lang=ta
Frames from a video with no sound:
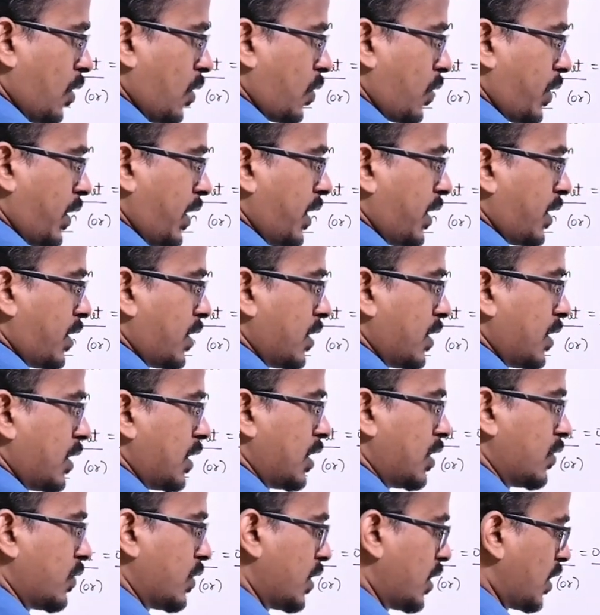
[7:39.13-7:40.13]
ஓகே
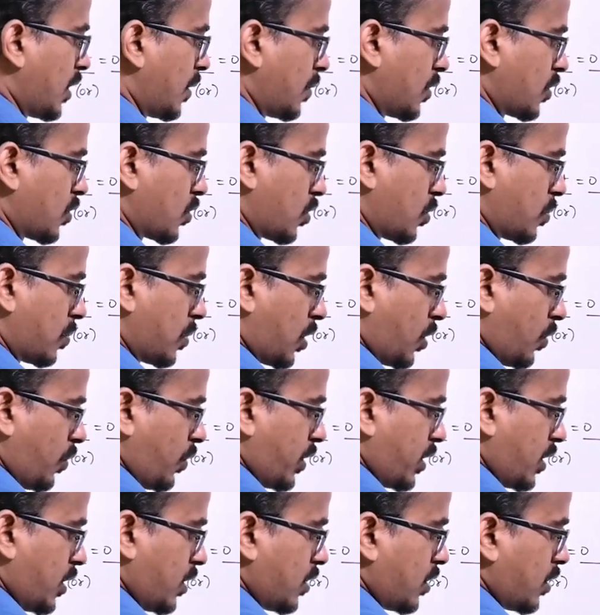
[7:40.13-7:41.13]
இது வந்து நம்மளுக்கு ஒரு
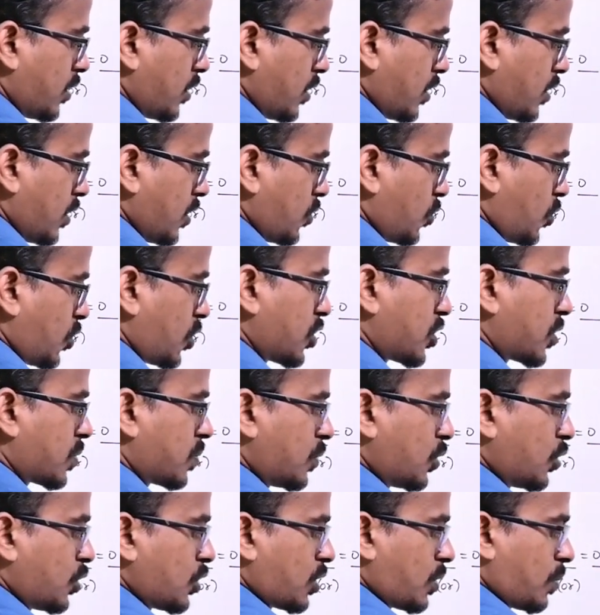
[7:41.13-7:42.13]
பவுலு ஒரு
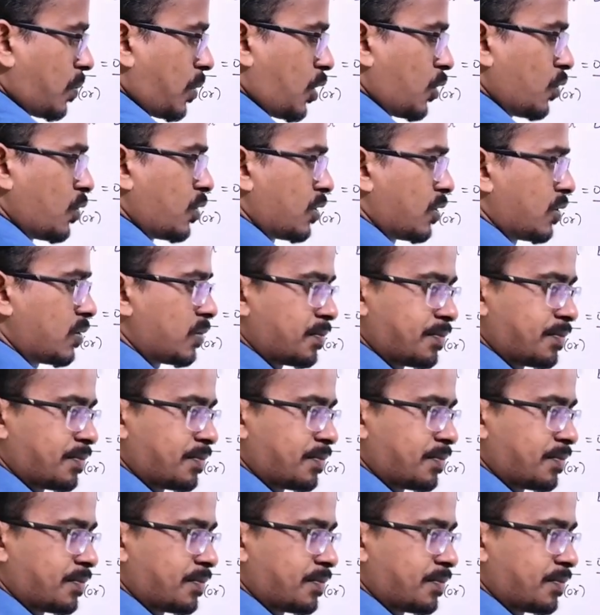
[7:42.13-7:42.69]
ஸ்மூத் பவுல்